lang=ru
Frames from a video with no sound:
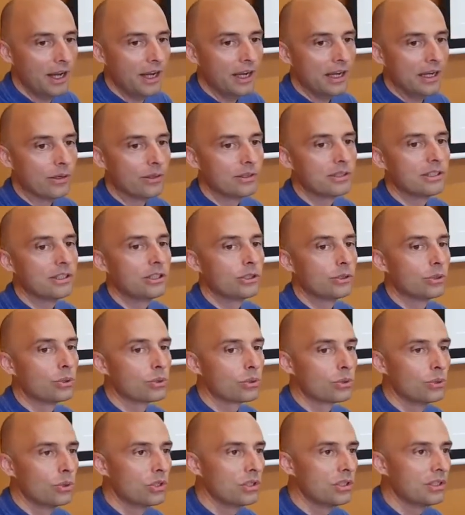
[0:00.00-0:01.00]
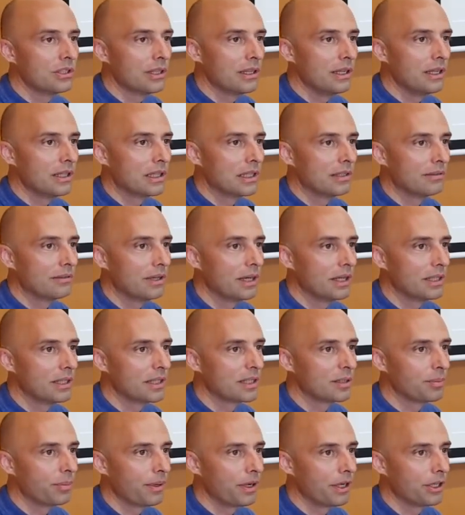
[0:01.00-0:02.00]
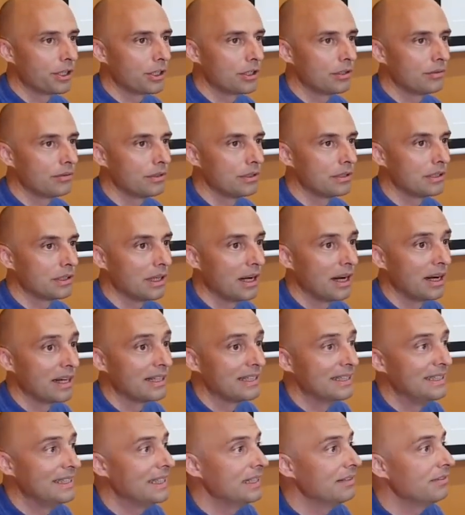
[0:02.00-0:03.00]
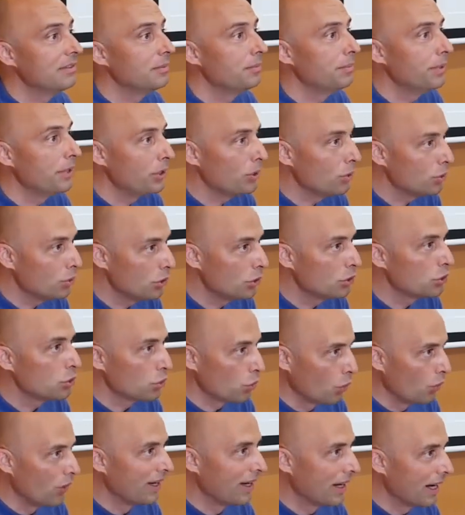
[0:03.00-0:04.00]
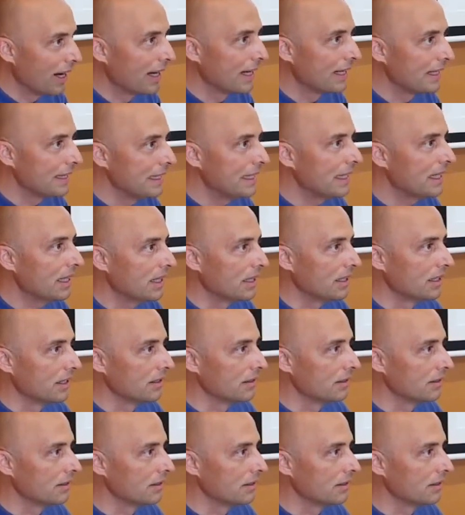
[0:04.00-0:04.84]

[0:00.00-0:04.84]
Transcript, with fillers: И он, значит, у служителя этого ада спрашивает, а где вы берете столько огня?